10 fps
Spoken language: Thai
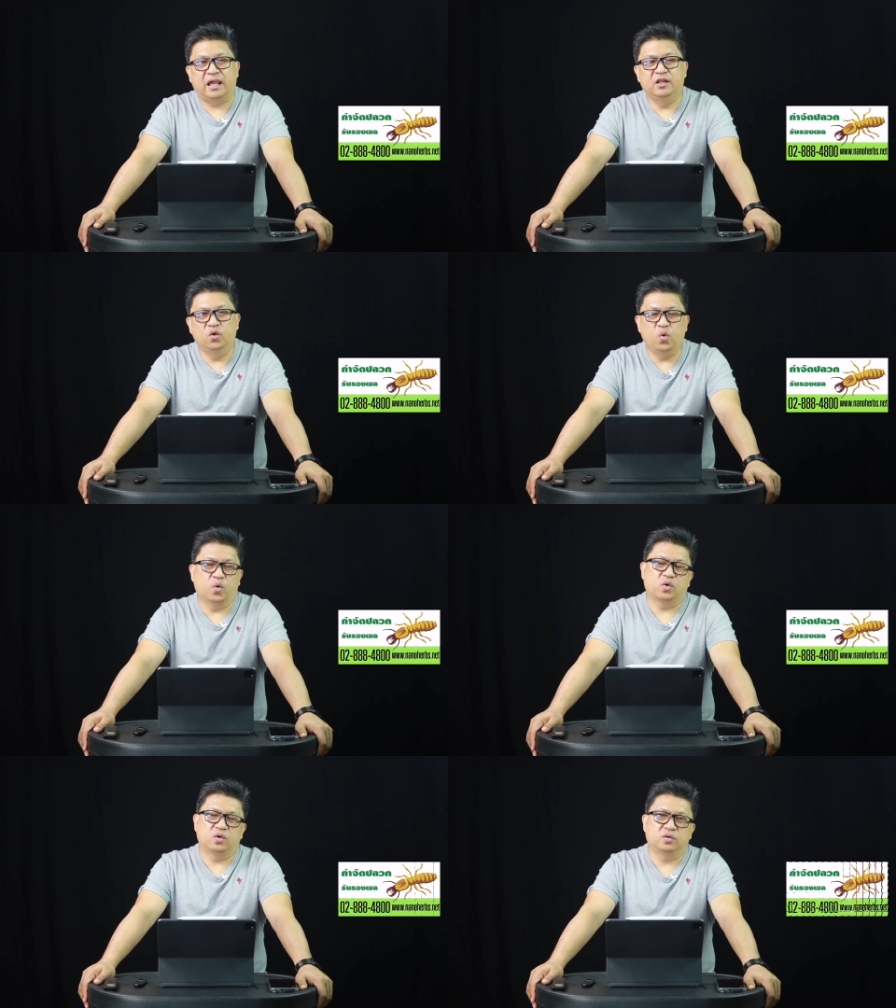ให้ลู
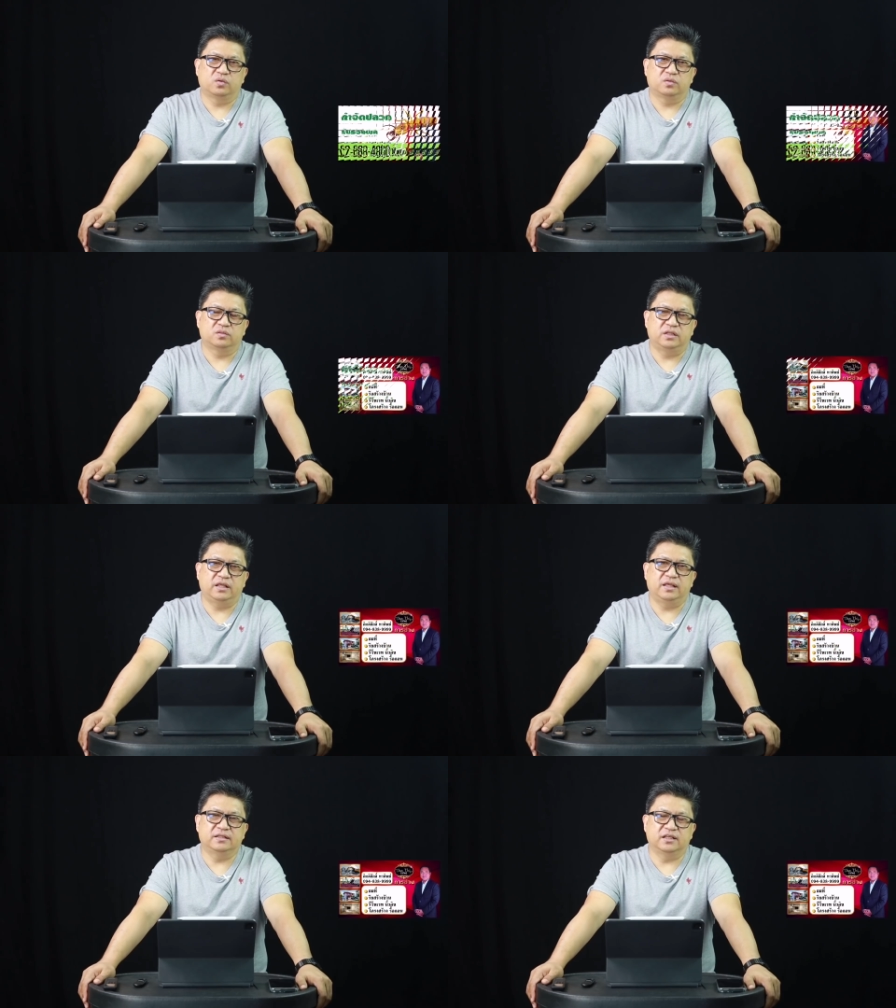ก
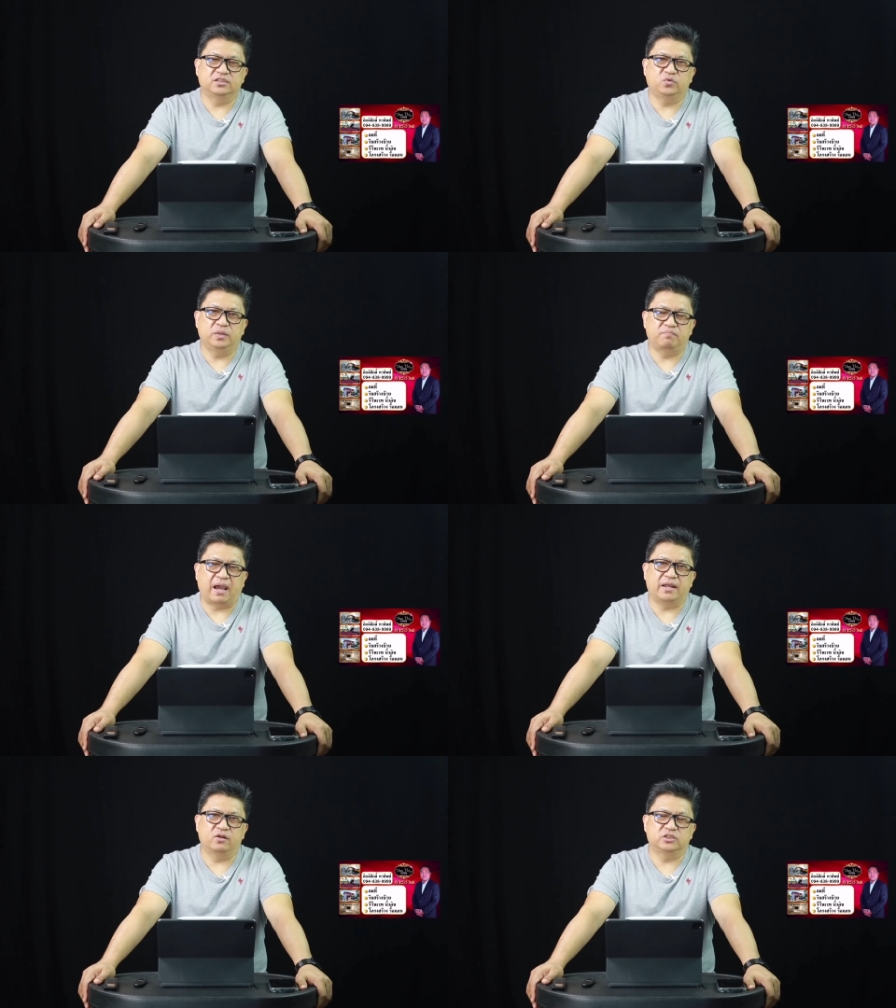ที่เสียชีวิต
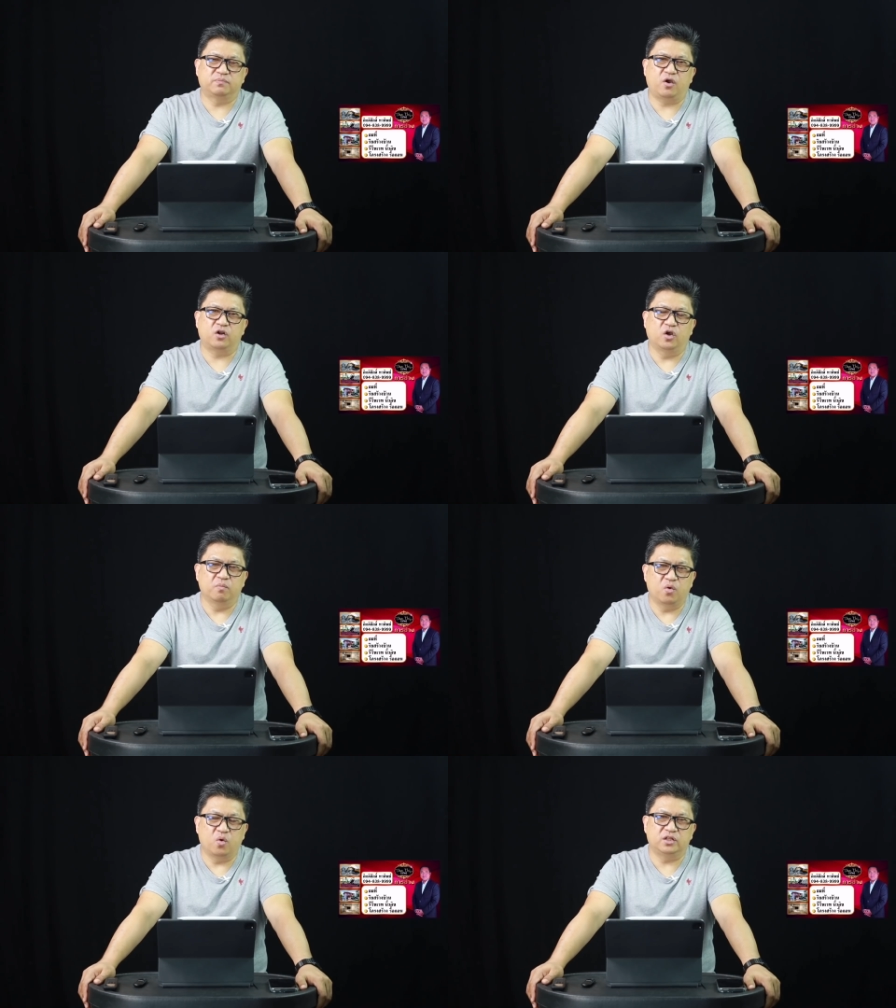ไปโดยเฉพาะ
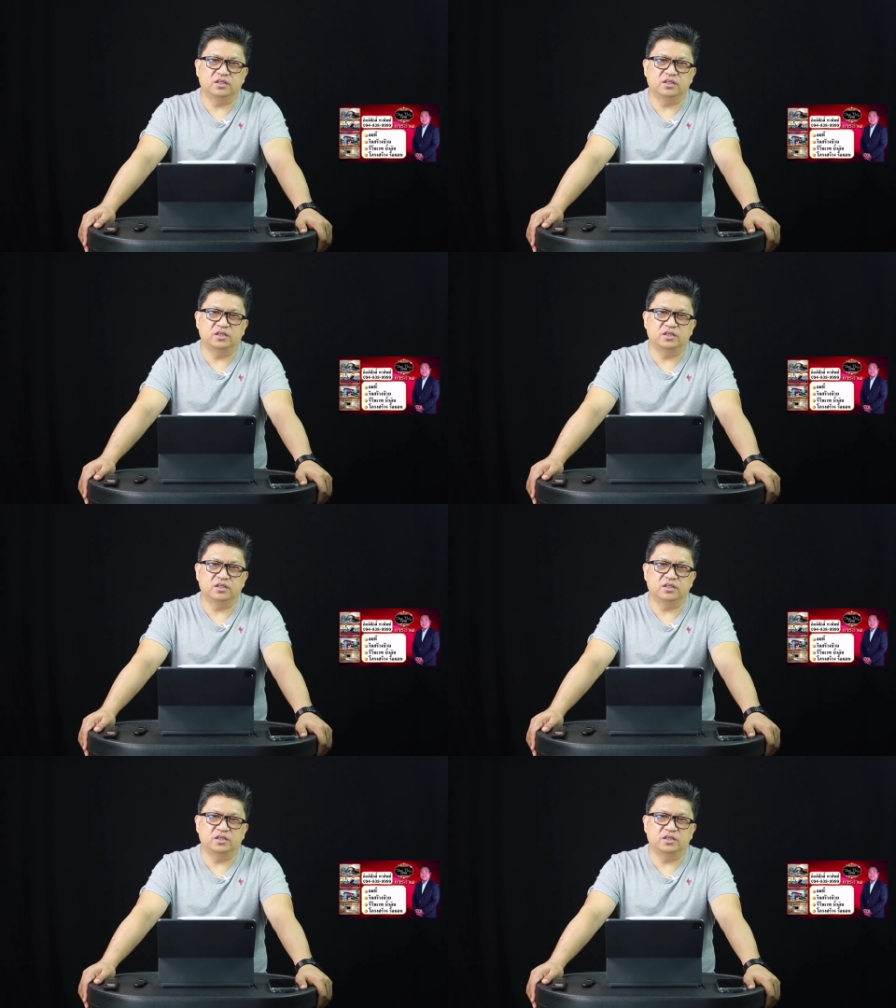น้องโม